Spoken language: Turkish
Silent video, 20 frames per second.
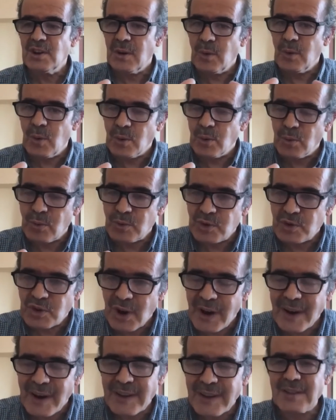onun
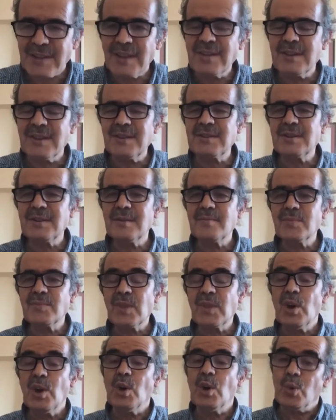şahididir,
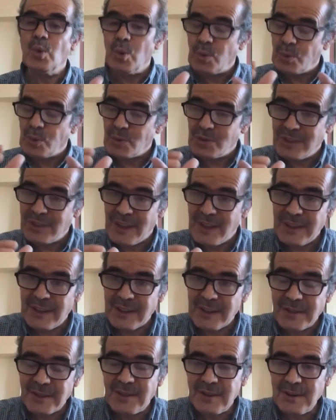onun
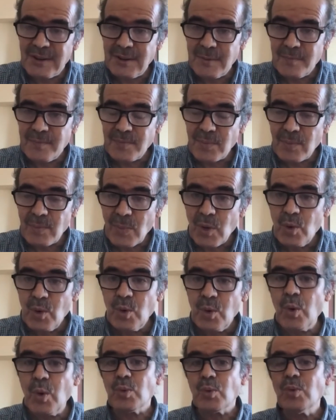delilidir,
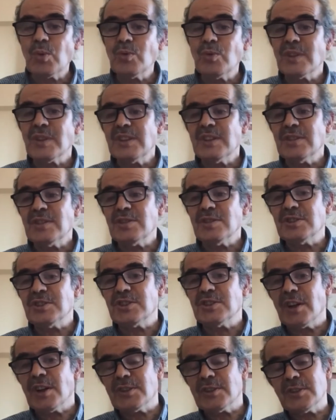onun
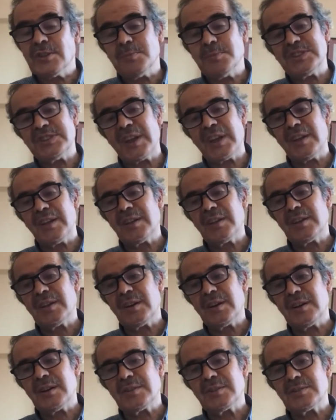nişanını bize
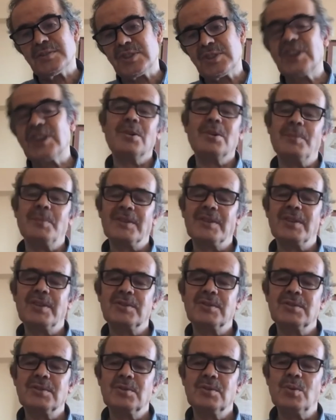
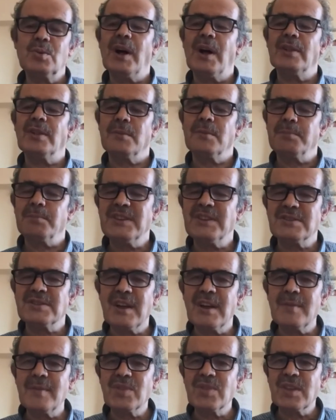taşımaktadır. O halde
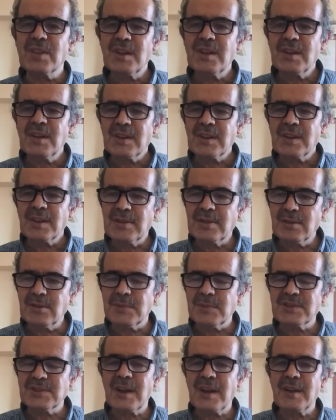bizden
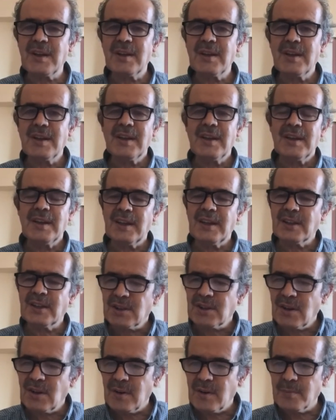kendimize,
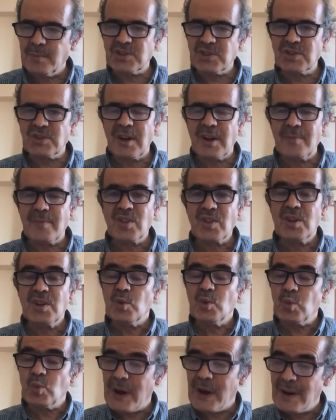etrafımıza,
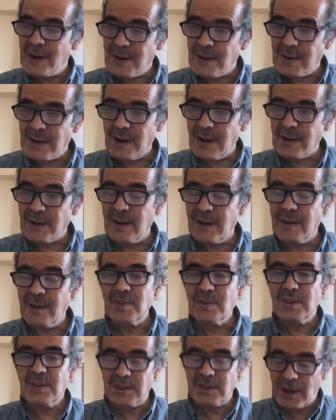varlıklara,
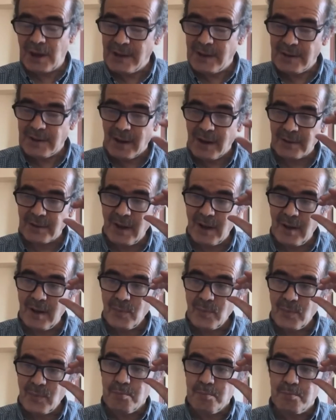kainata
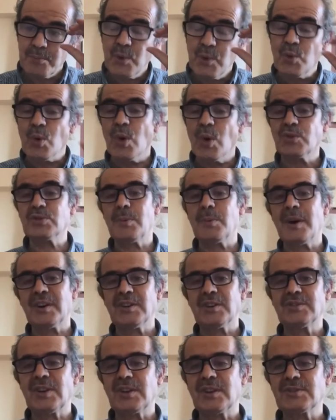bu gözle
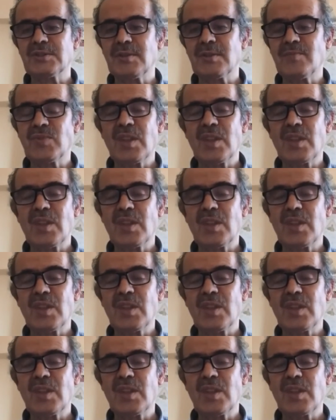bakacağız.